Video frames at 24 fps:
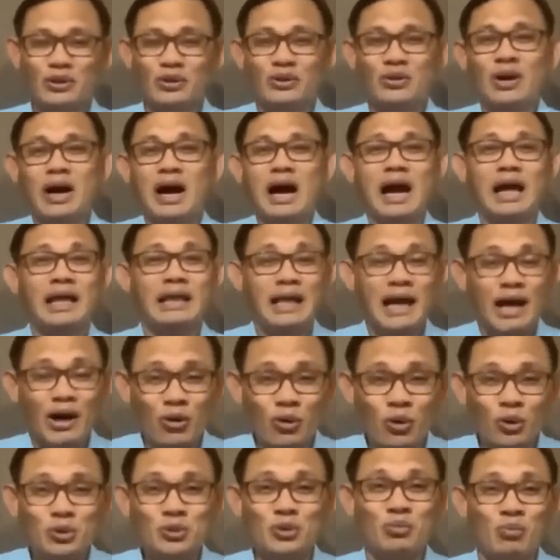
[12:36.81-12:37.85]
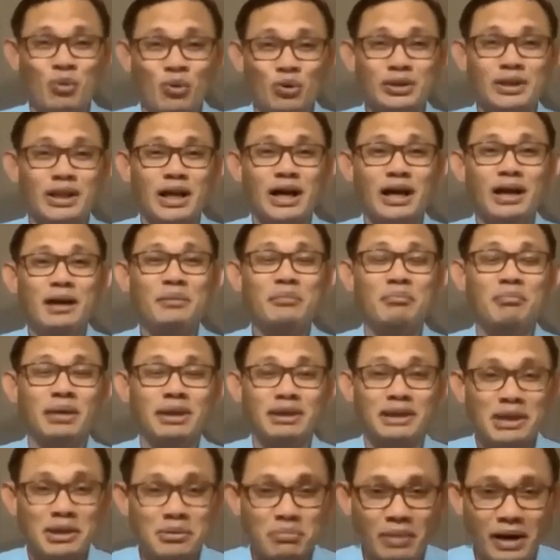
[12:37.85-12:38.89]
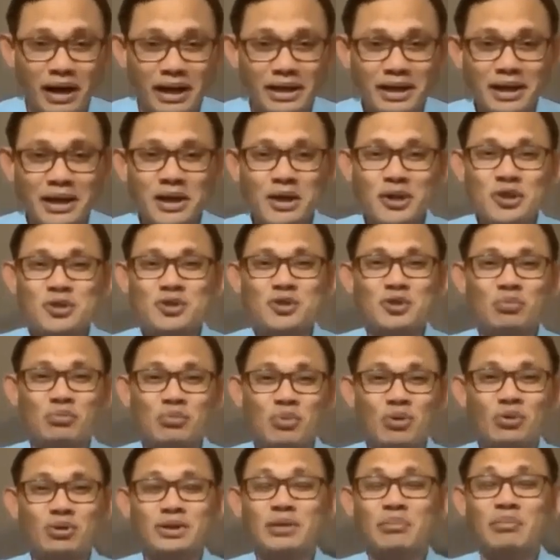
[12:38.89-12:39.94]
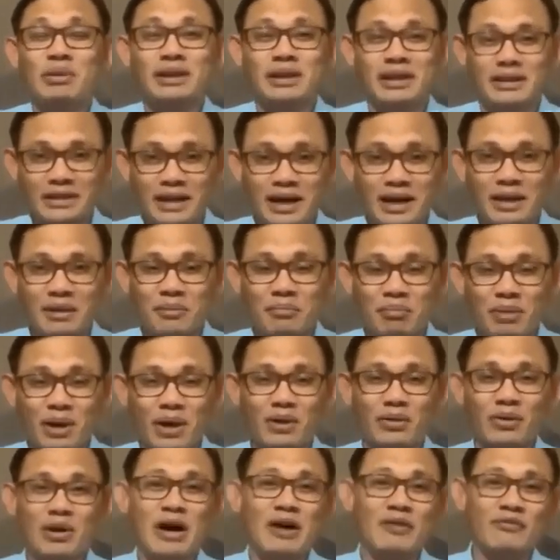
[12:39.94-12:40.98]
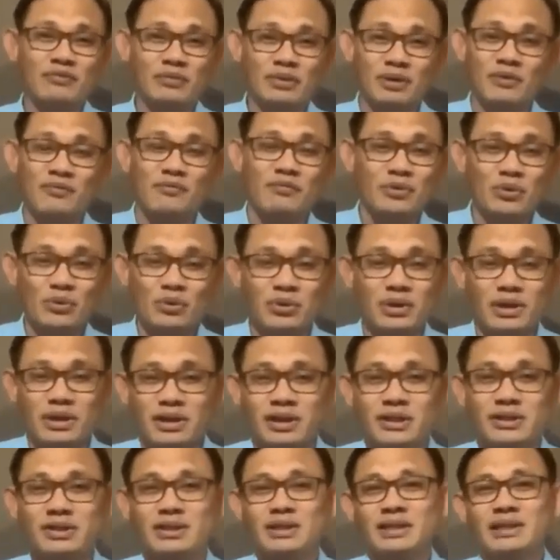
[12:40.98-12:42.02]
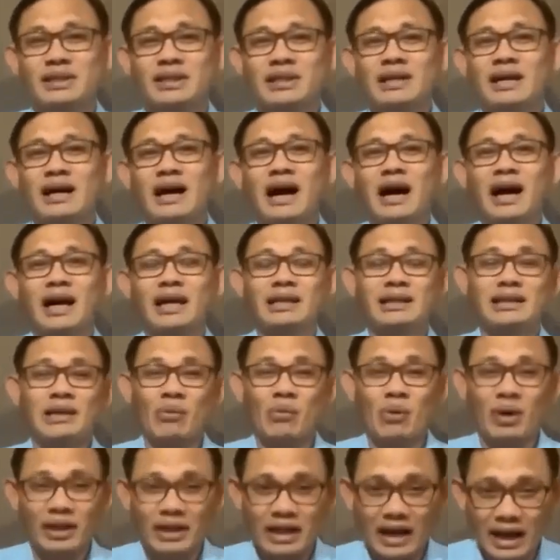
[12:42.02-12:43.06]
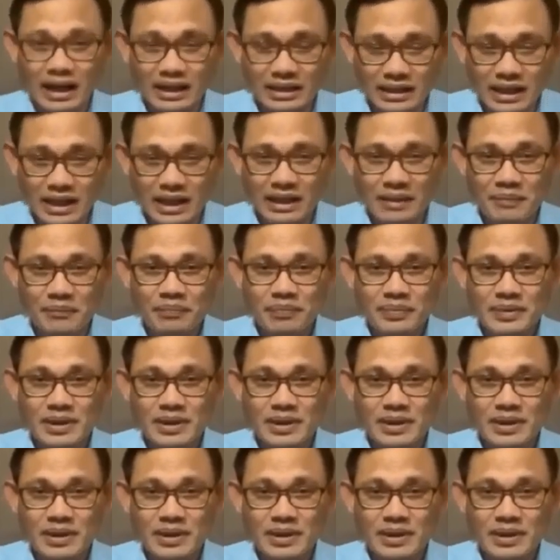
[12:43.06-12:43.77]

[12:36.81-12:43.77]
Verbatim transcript: no hala ko subok na matibay subok na matatag pero after few years ay nawala na